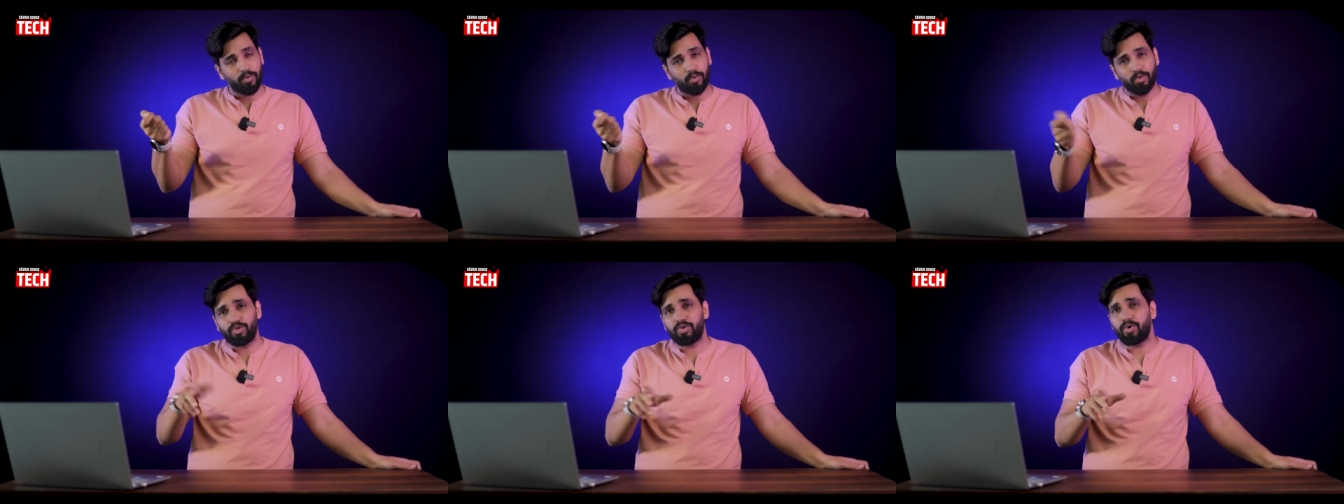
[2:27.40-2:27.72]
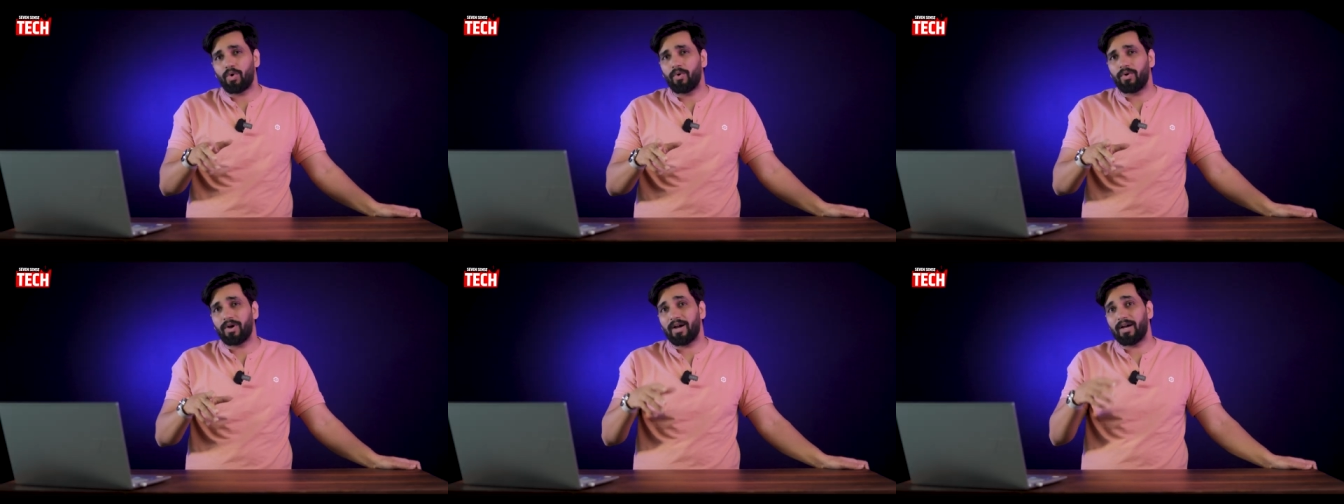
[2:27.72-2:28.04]
कुछ
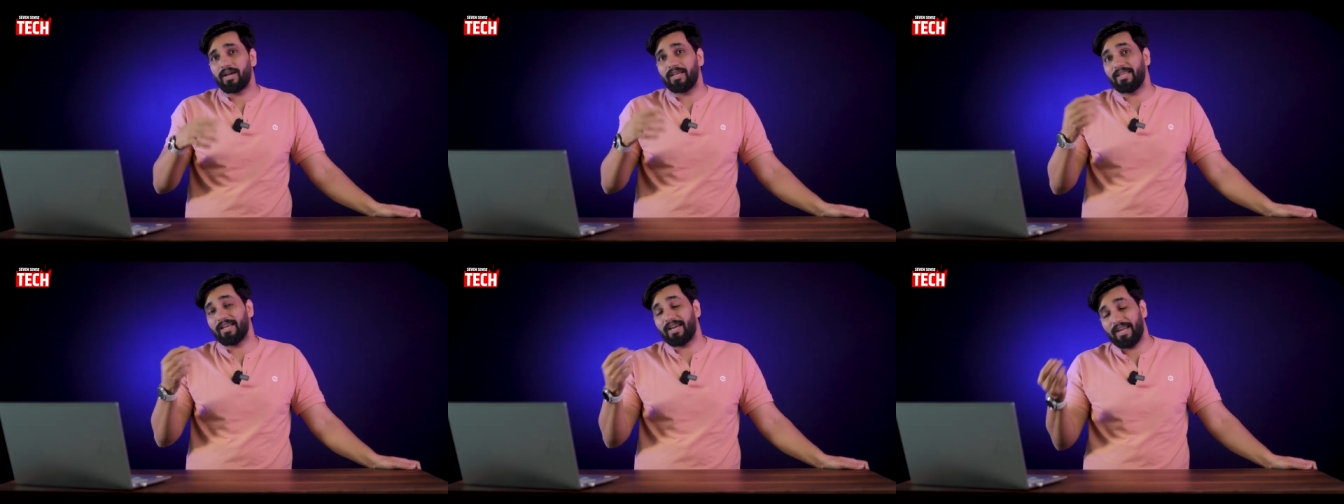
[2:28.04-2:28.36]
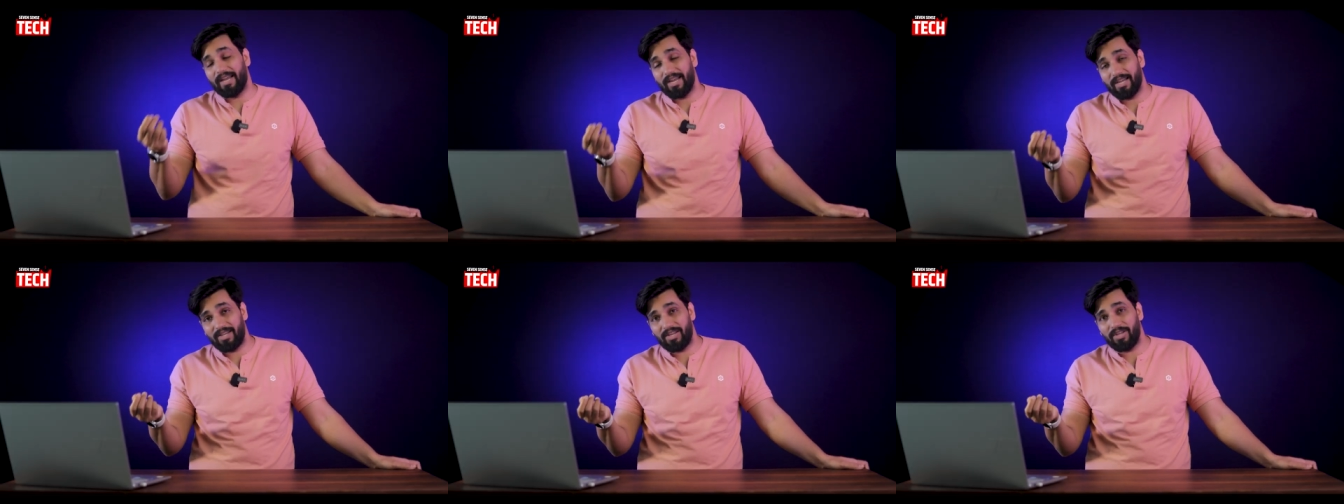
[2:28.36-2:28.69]
होगा या
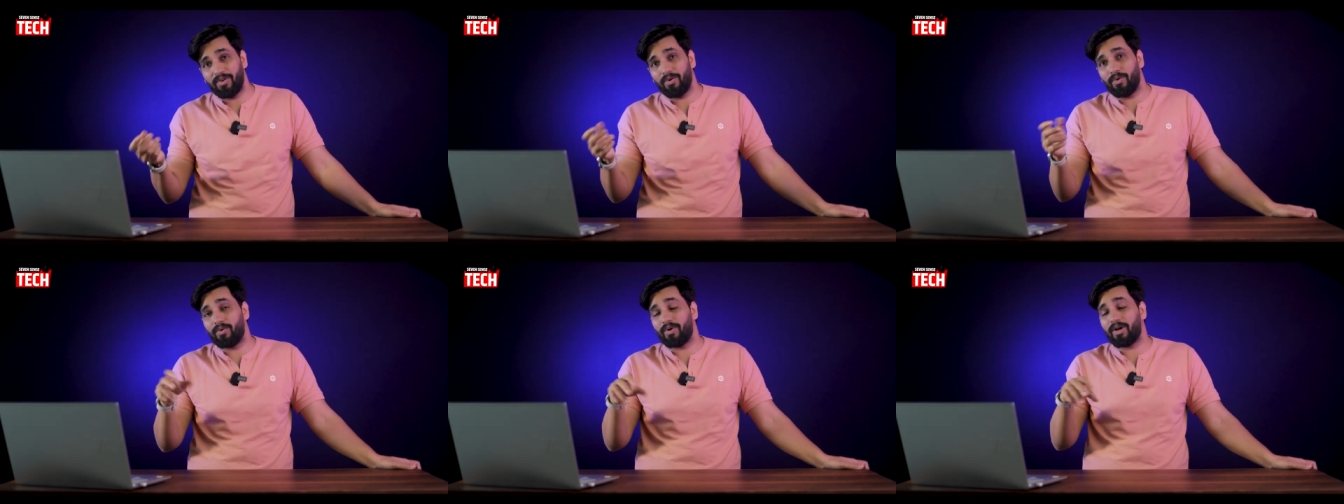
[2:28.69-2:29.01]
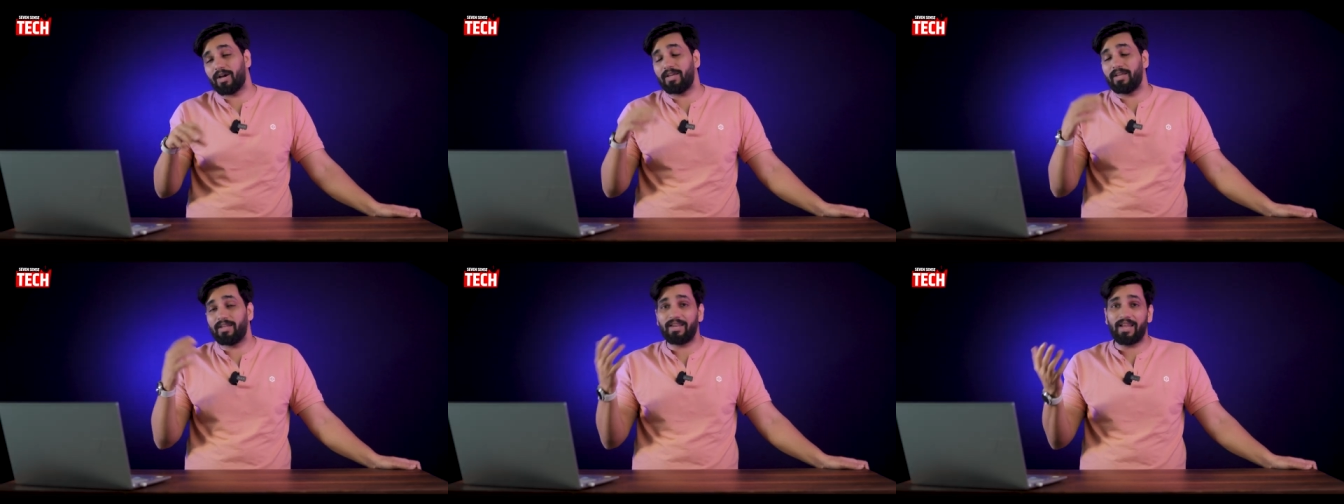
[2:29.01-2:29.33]
80
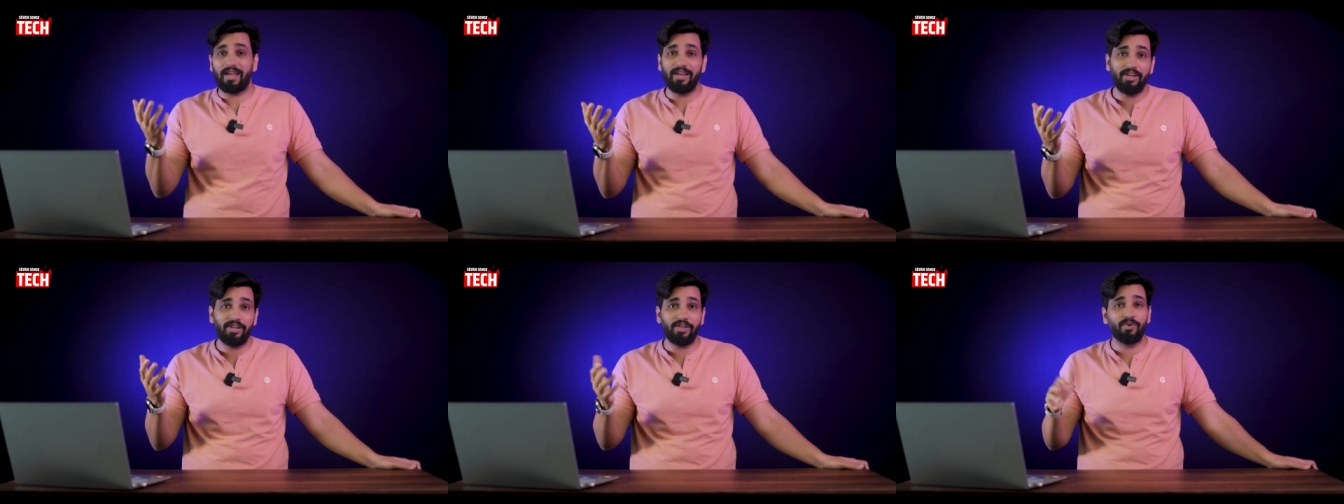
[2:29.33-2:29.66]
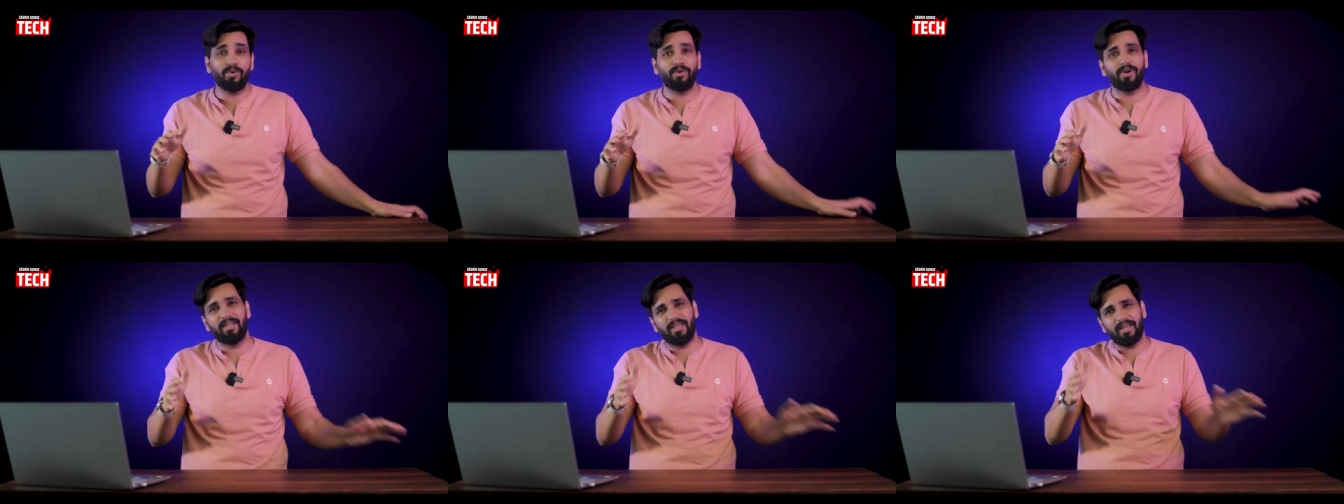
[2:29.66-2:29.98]
होगा या 90
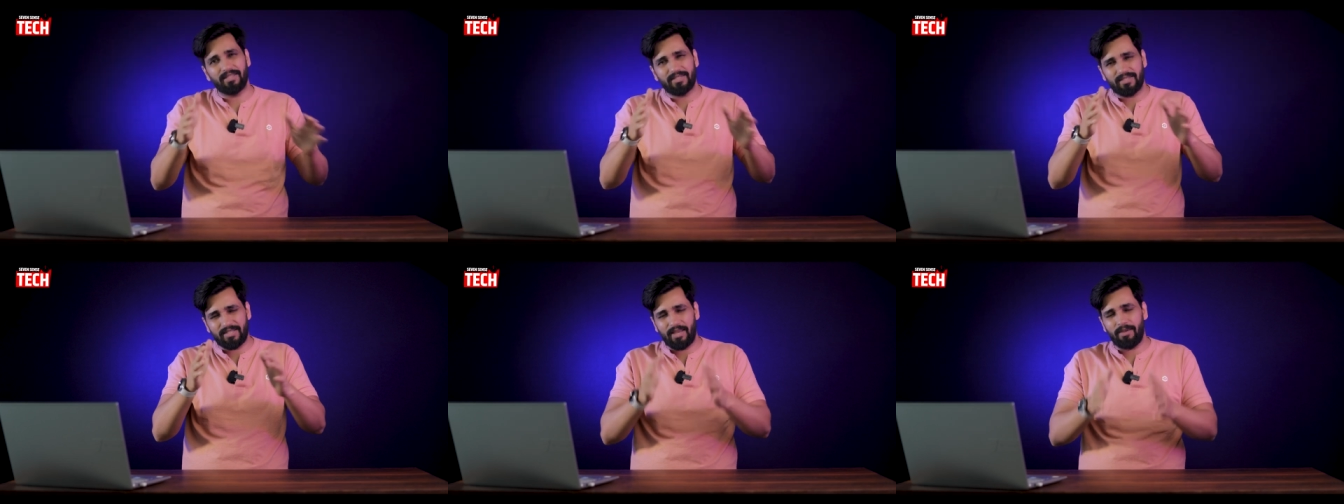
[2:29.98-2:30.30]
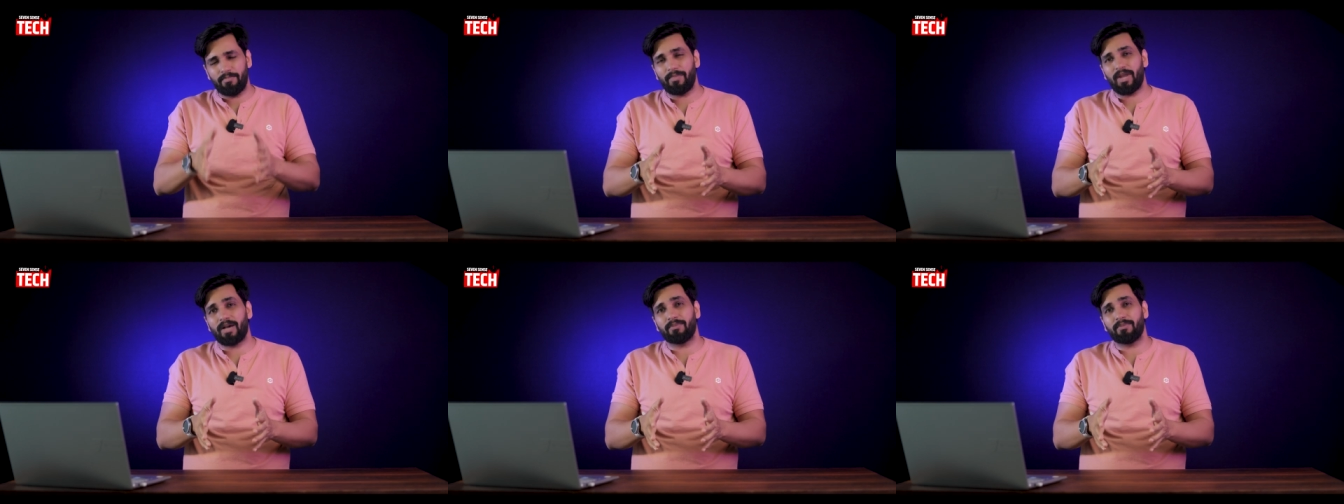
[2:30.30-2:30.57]
होगा ये सेम